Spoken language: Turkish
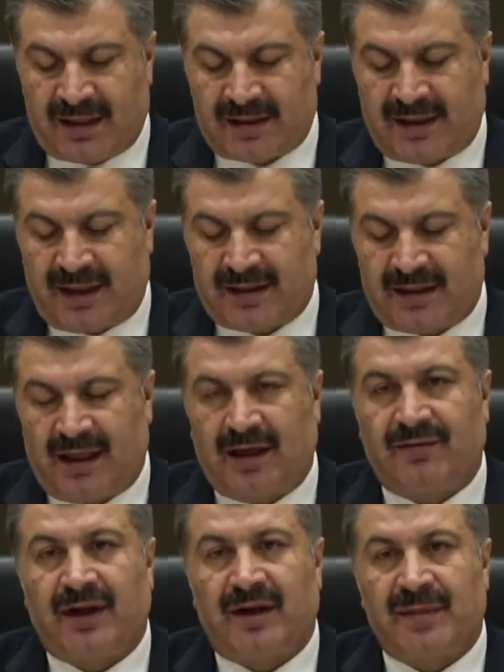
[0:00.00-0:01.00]
hastaya
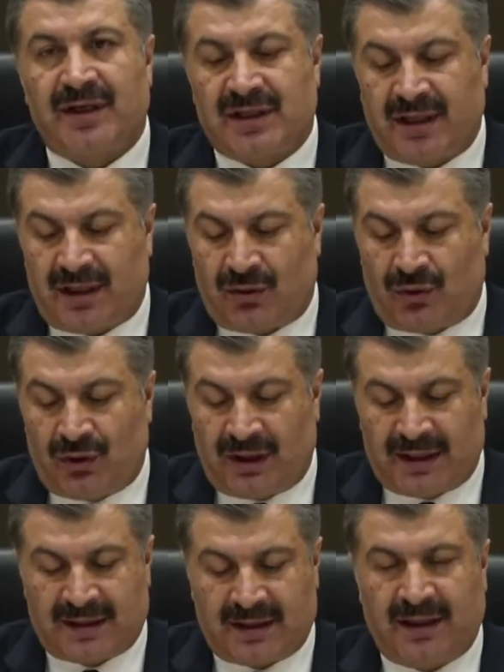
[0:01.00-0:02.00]
zarar vermesi
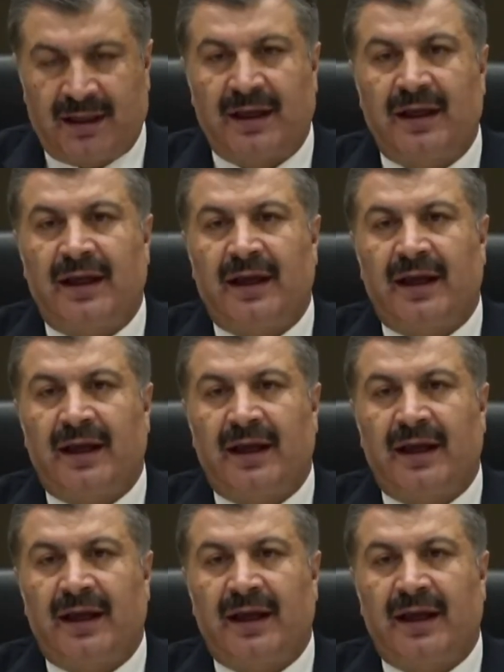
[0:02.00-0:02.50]
olası